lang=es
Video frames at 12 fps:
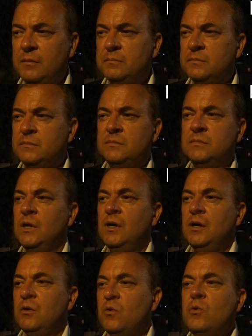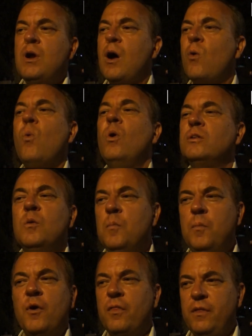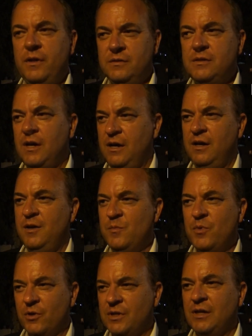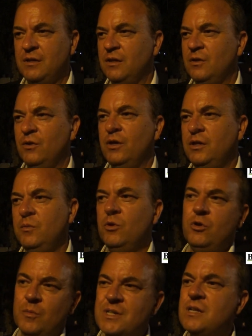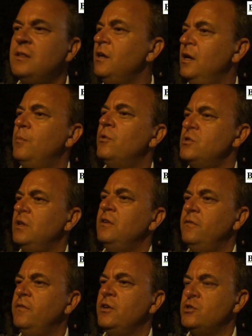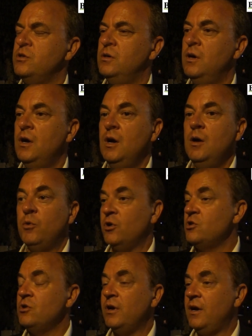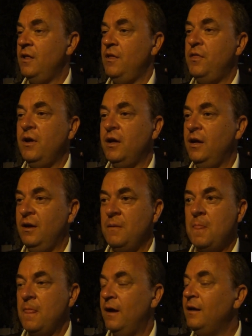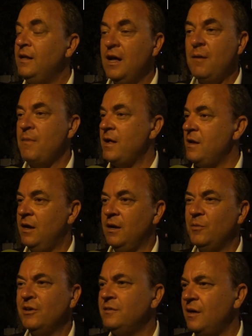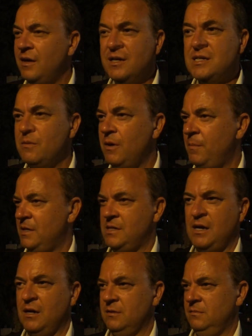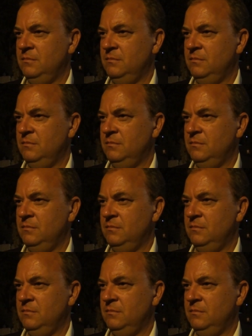mm, una cuota, un porcentaje importante del objetivo, yo me sentiría por satisfecho. Porque eso querrá decir que el día de mañana, porque esta crisis va a pasar,